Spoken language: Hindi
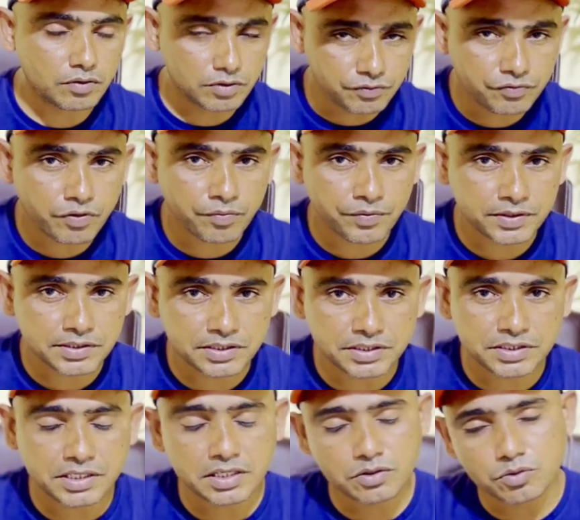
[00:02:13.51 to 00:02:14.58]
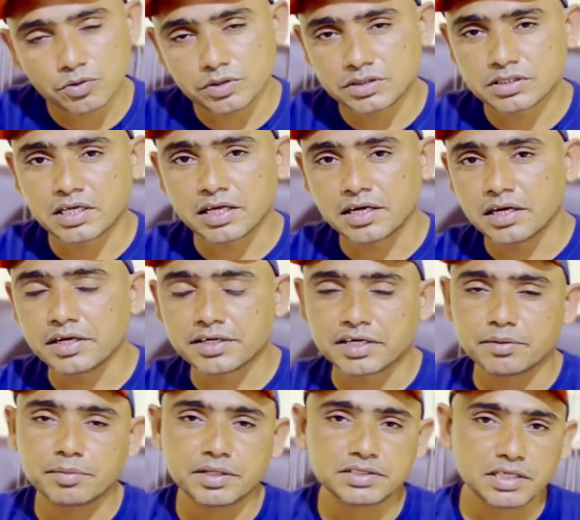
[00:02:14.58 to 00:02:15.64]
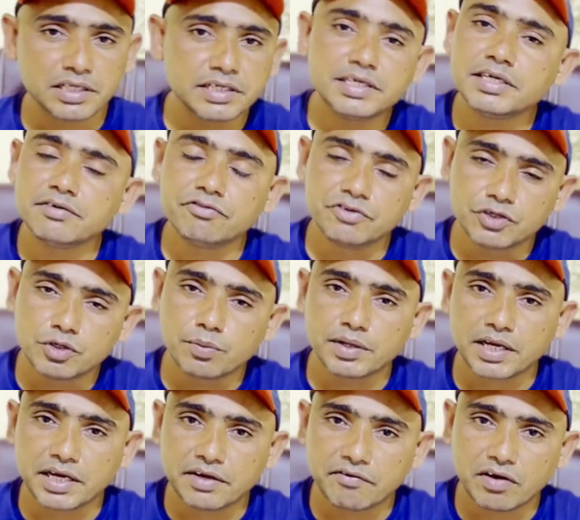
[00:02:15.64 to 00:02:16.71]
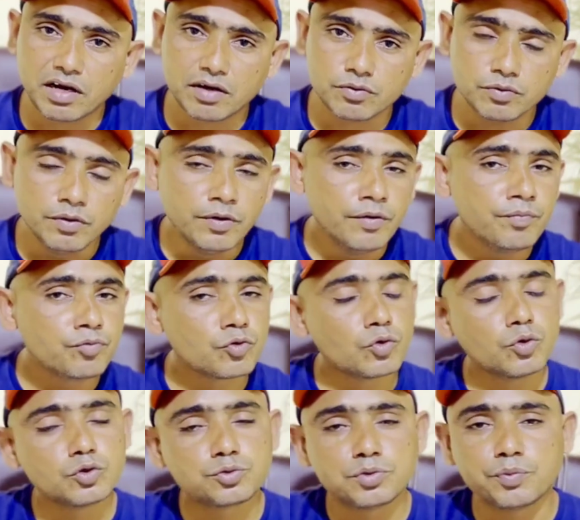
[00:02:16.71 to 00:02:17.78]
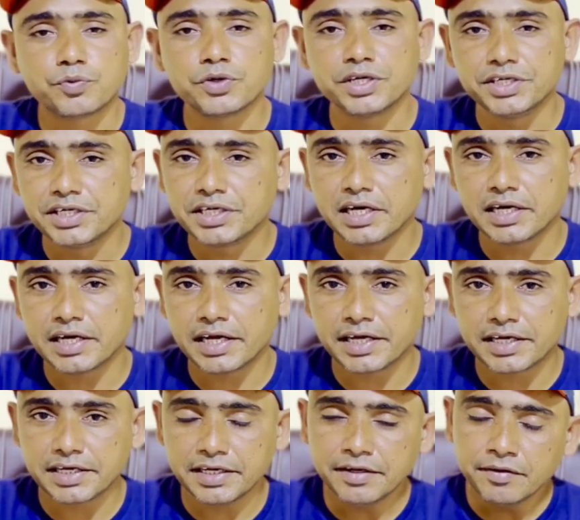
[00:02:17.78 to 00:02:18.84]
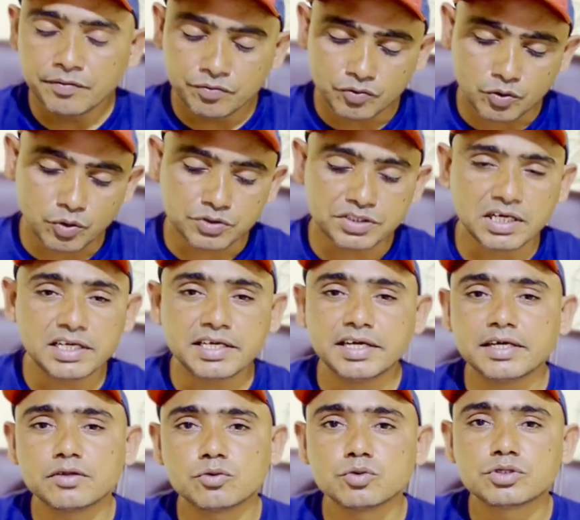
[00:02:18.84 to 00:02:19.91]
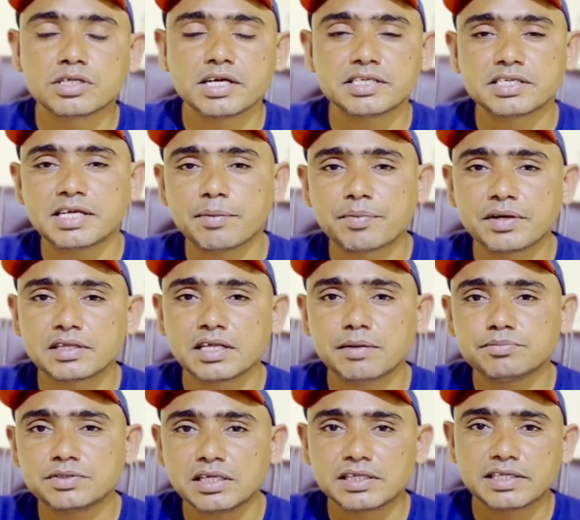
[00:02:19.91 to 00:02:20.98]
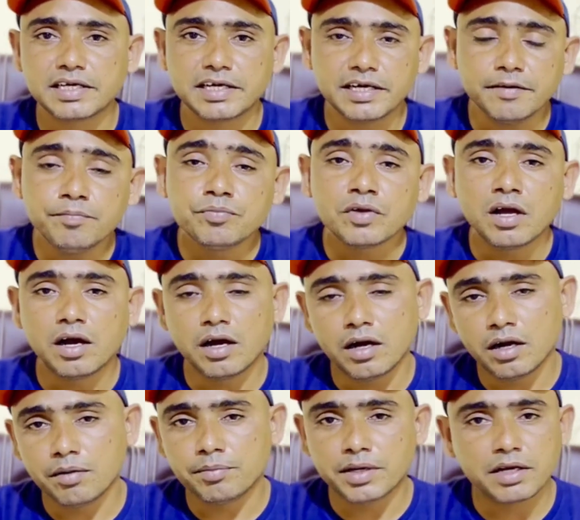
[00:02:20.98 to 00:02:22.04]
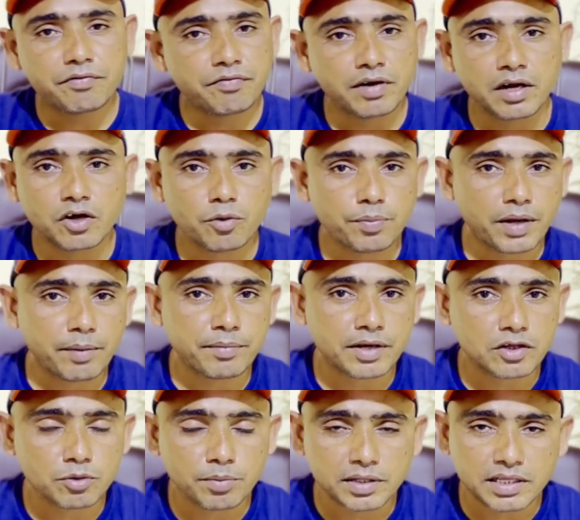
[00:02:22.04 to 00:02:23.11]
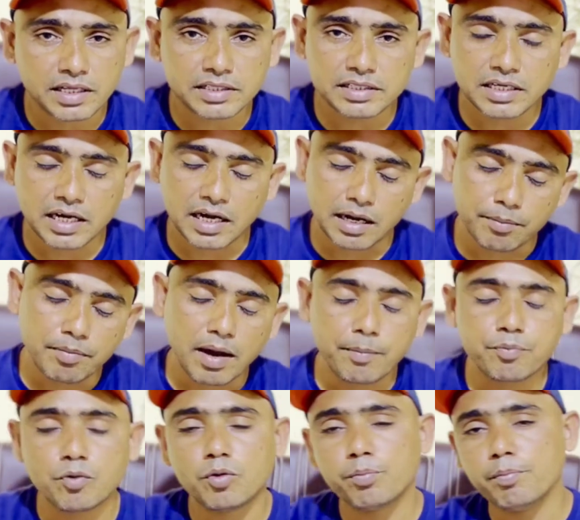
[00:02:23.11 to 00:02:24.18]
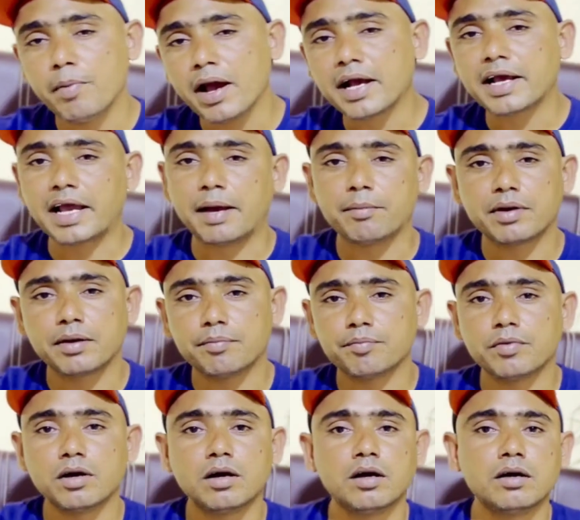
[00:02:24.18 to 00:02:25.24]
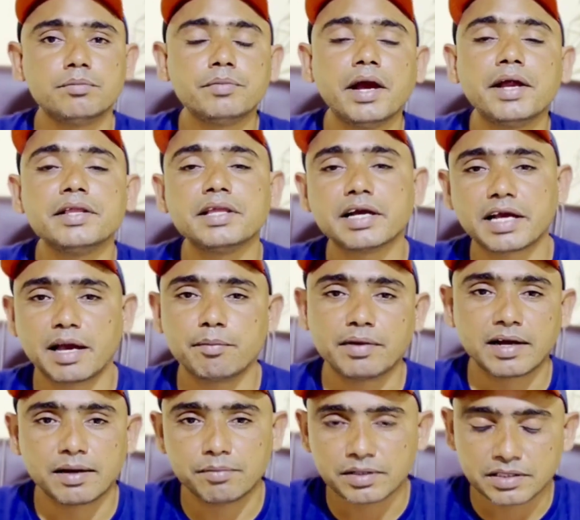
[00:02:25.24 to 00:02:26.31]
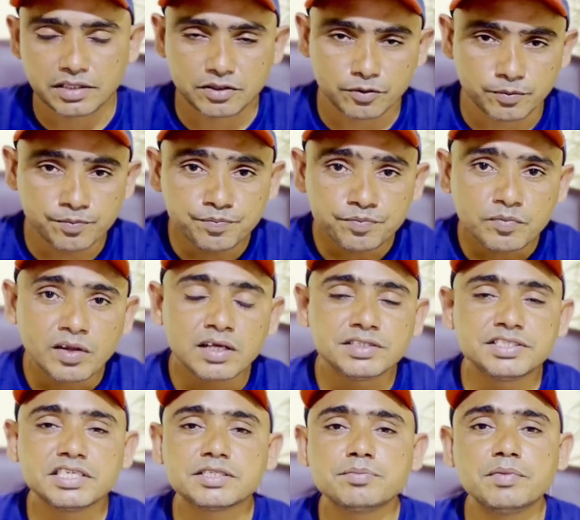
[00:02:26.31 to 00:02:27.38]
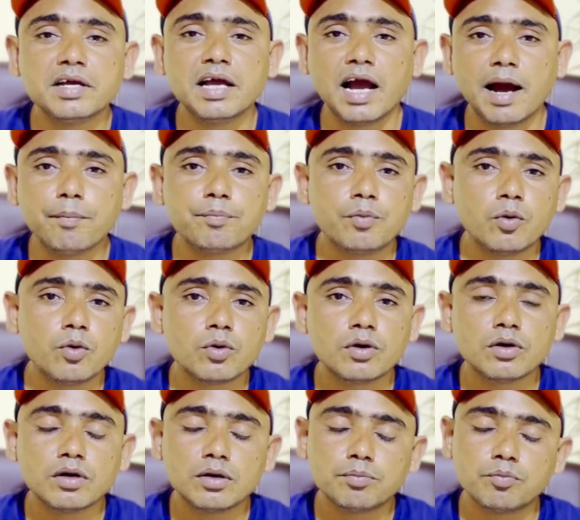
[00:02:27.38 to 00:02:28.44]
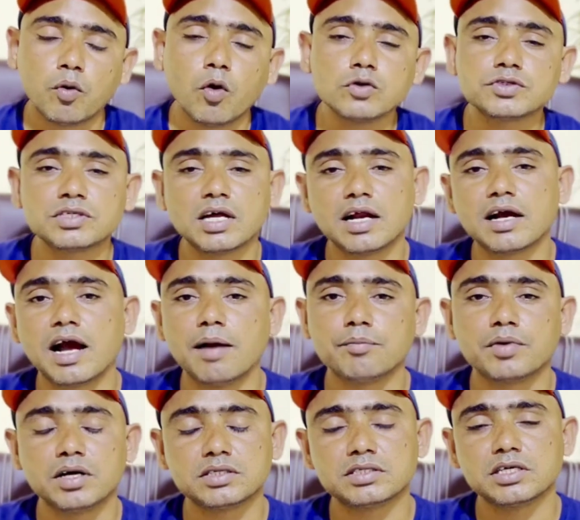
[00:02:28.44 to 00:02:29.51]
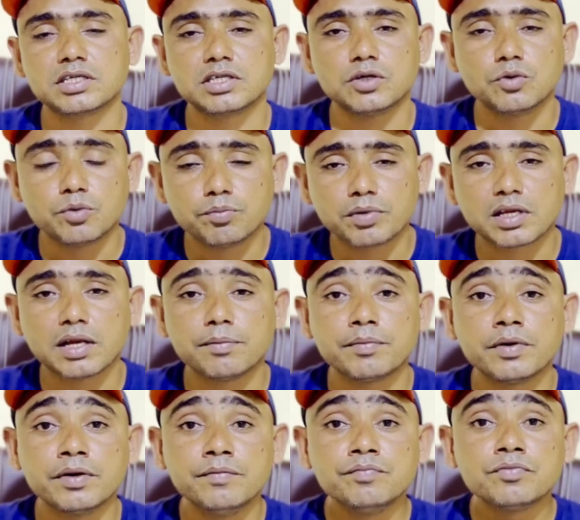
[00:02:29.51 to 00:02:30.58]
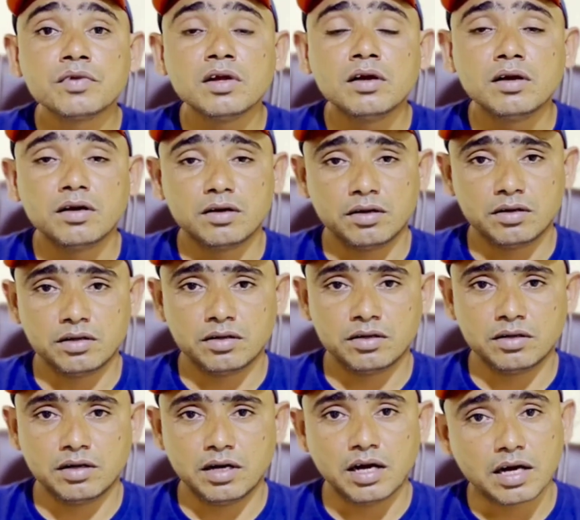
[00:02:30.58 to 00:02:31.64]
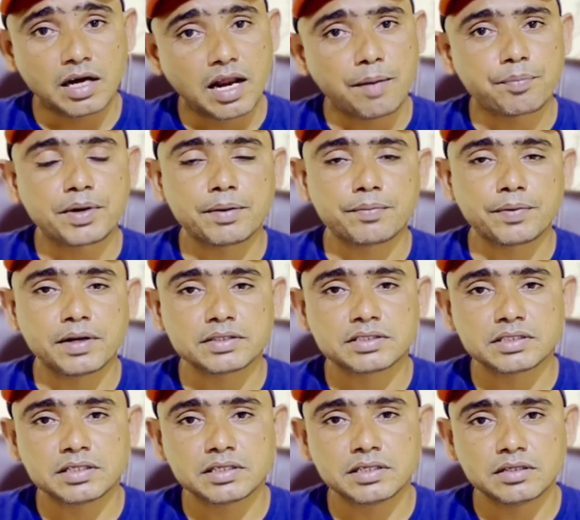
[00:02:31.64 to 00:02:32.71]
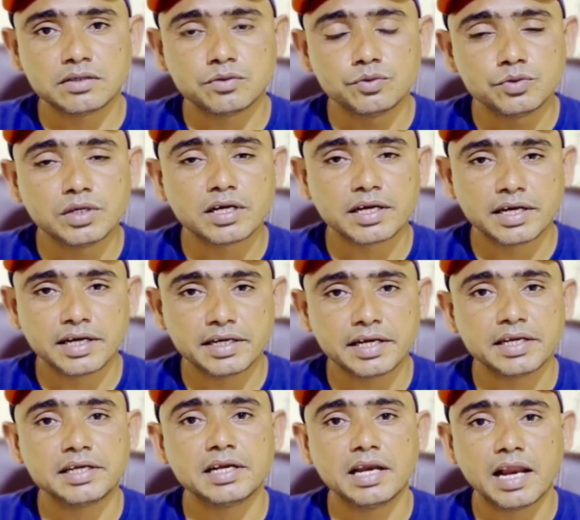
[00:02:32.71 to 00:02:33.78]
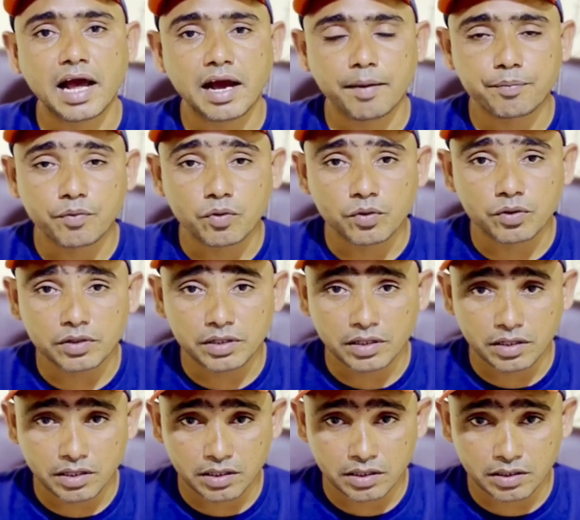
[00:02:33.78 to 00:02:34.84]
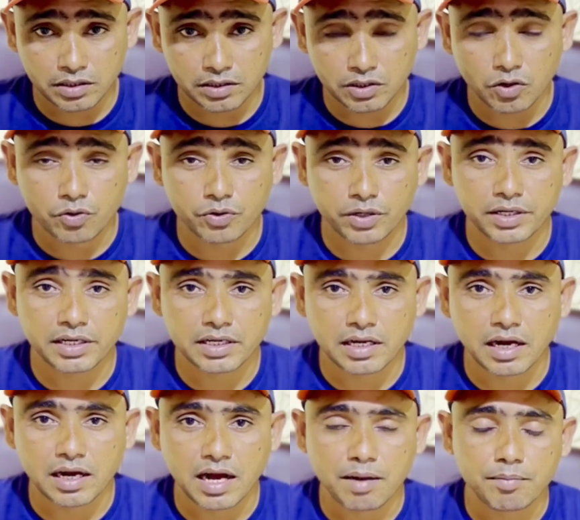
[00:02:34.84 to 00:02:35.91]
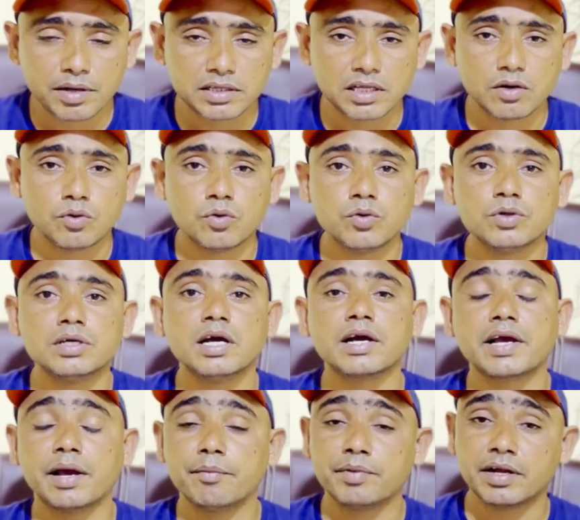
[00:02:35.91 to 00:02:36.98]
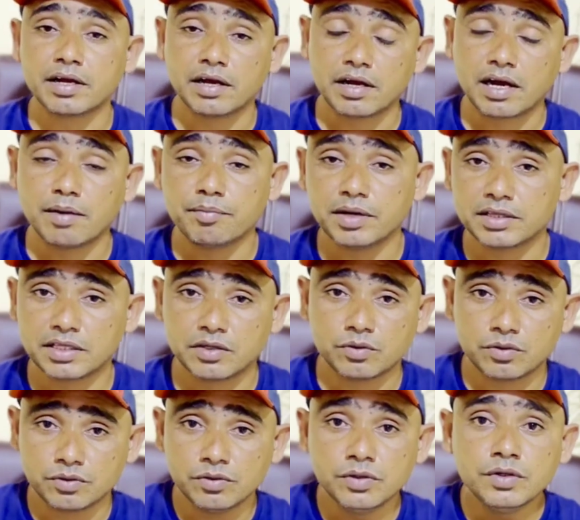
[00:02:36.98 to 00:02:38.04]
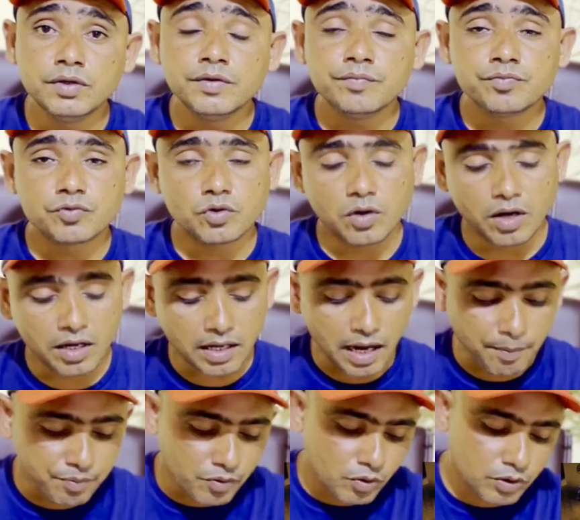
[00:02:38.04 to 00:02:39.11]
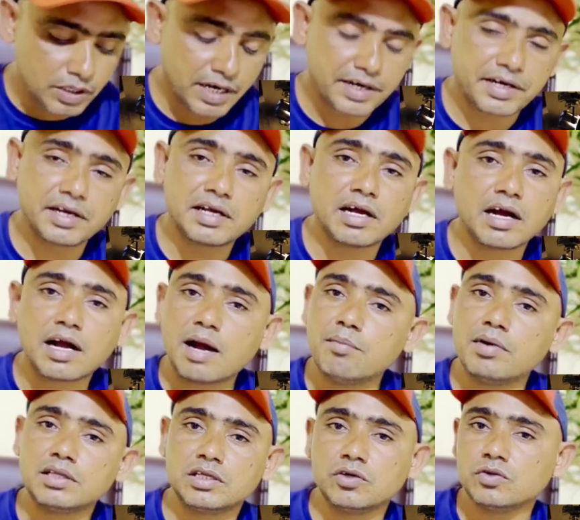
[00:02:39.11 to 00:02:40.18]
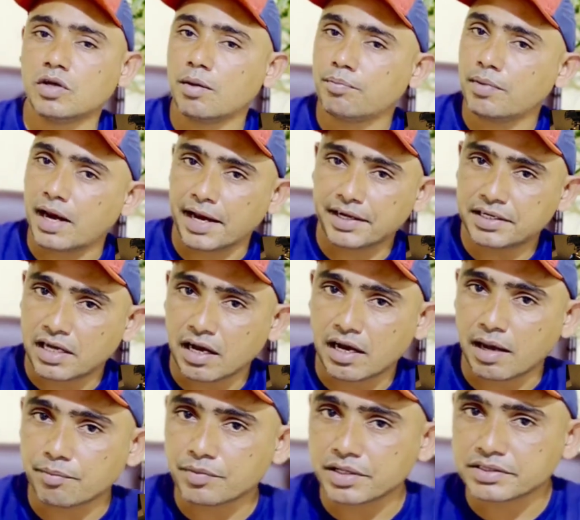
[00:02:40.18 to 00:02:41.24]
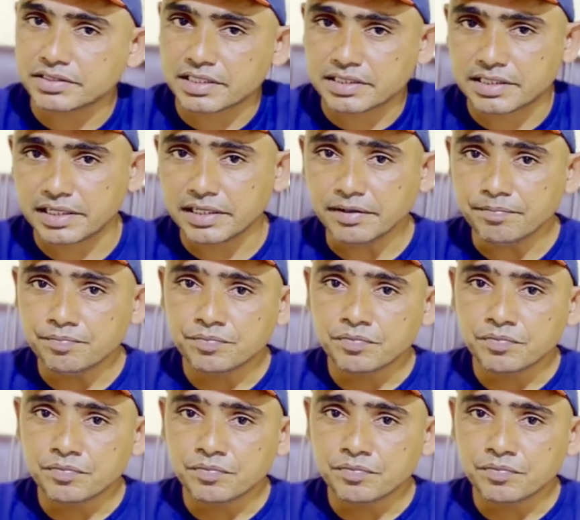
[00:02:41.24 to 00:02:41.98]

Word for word: इन्फॉर्मेशन चाहिए तो इसके रिलेटेड मैं जल्दी ही वीडियो बनाने वाला हूँ तो उसमें पूरी डिटेल रहेगी तो चलिए दूसरे स्टेप की तरफ चलते हैं मैंने फ्रंट ऑफ कैमरा तो बता दिया अब आपको बैक कैमरा बिहाइंड द कैमरा का बताता हूँ जिसमें आप लोग बहुत सारा काम कर सकते हो मतलब आ, अगर आपके पास हुनर है यानी आपको या इलेक्ट्रॉनिक का काम आता हो या कैमरा का काम आता हो तो अगर आपको इलेक्ट्रिक का काम आते हो तो आप लाइट का काम कर सकते हैं